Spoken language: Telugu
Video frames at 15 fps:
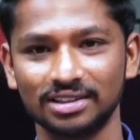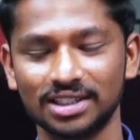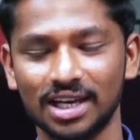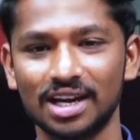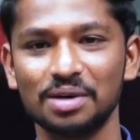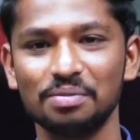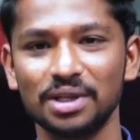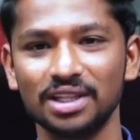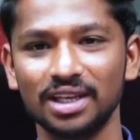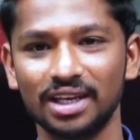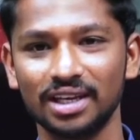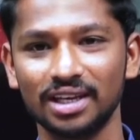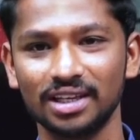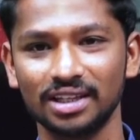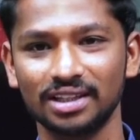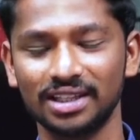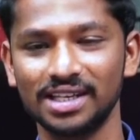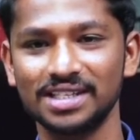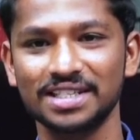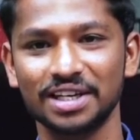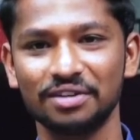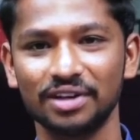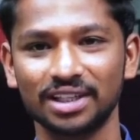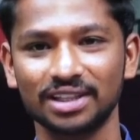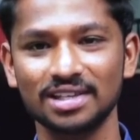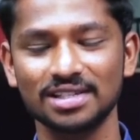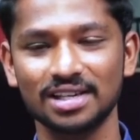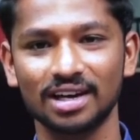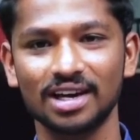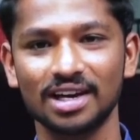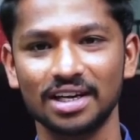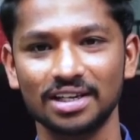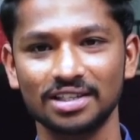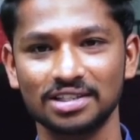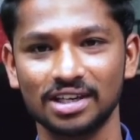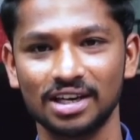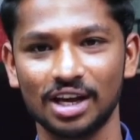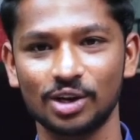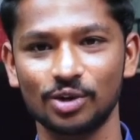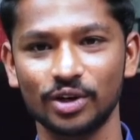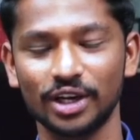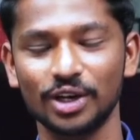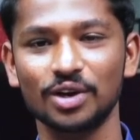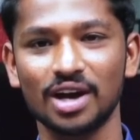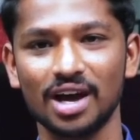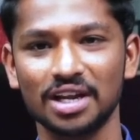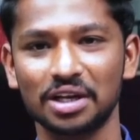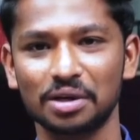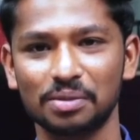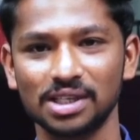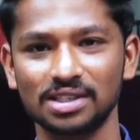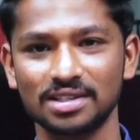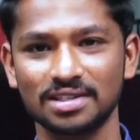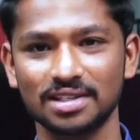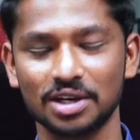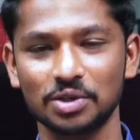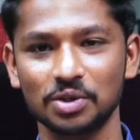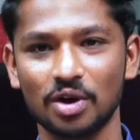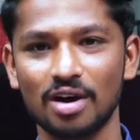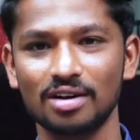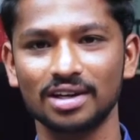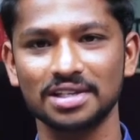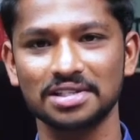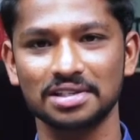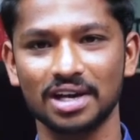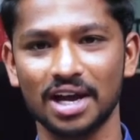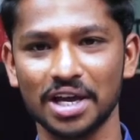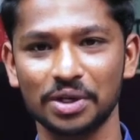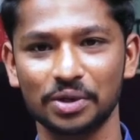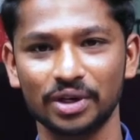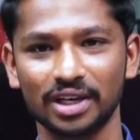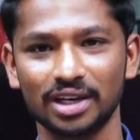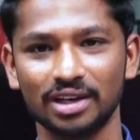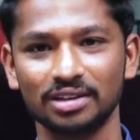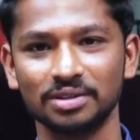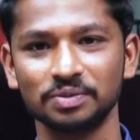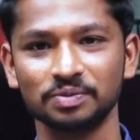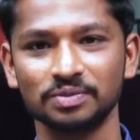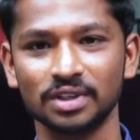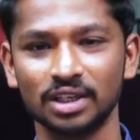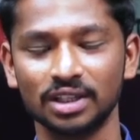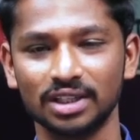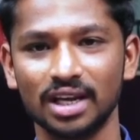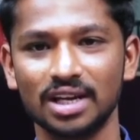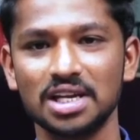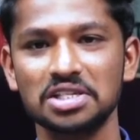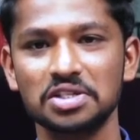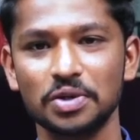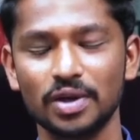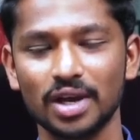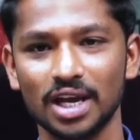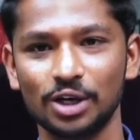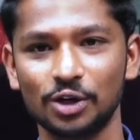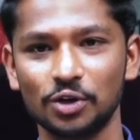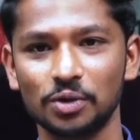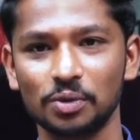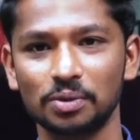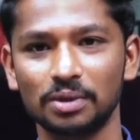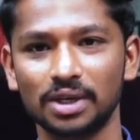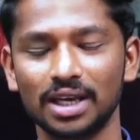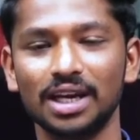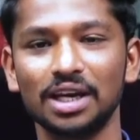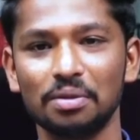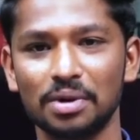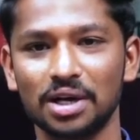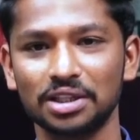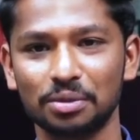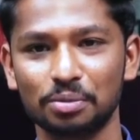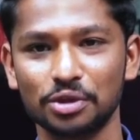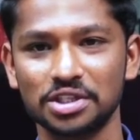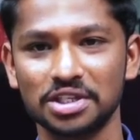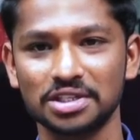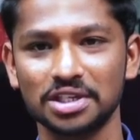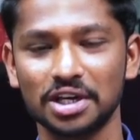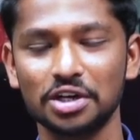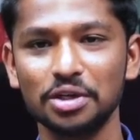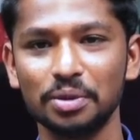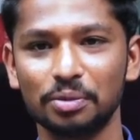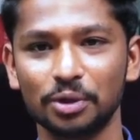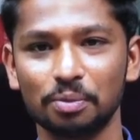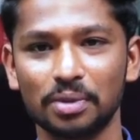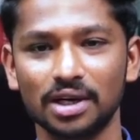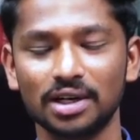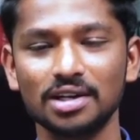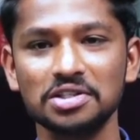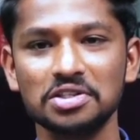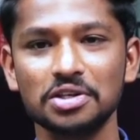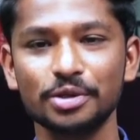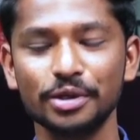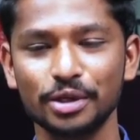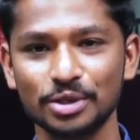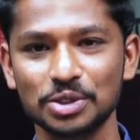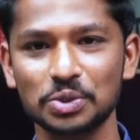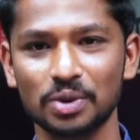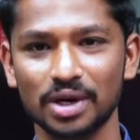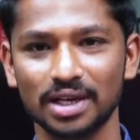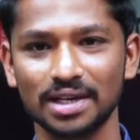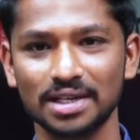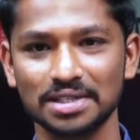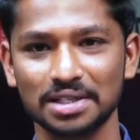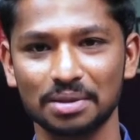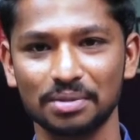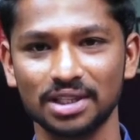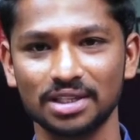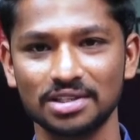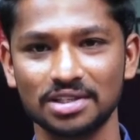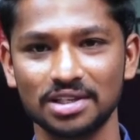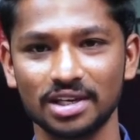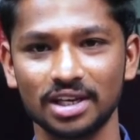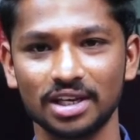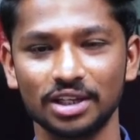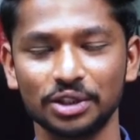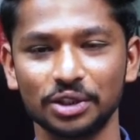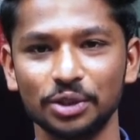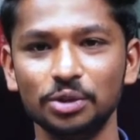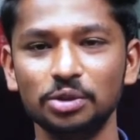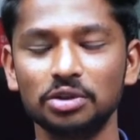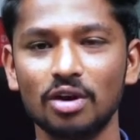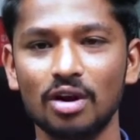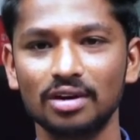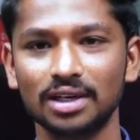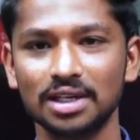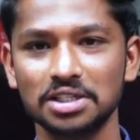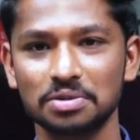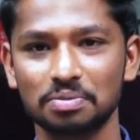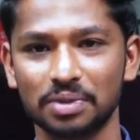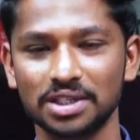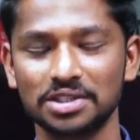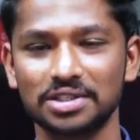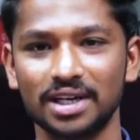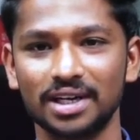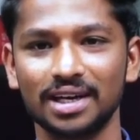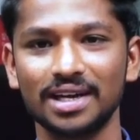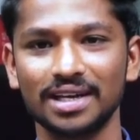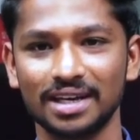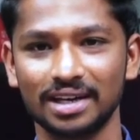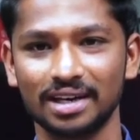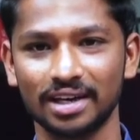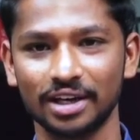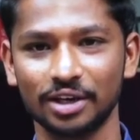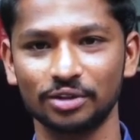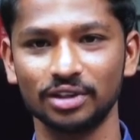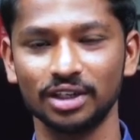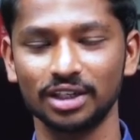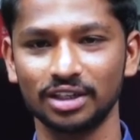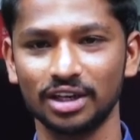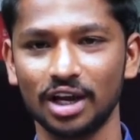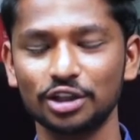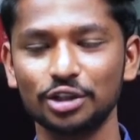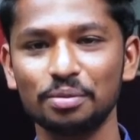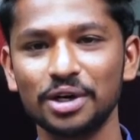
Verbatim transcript: చాలామందికి తెలిసిన వ్యక్తే సంగారెడ్డి జిల్లాలో ఎన్నో కార్యక్రమాలు చేశారు కాంగ్రెస్ నాయకుడిగా ఎన్ఎస్యుఏలో కీలక పాత్ర పోషించారు ఇప్పుడు పటాన్చెరు నియోజకవర్గానికి సంబంధించి యూత్ కాంగ్రెస్ ప్రెసిడెంట్గా ఎన్నికయ్యారు నాతో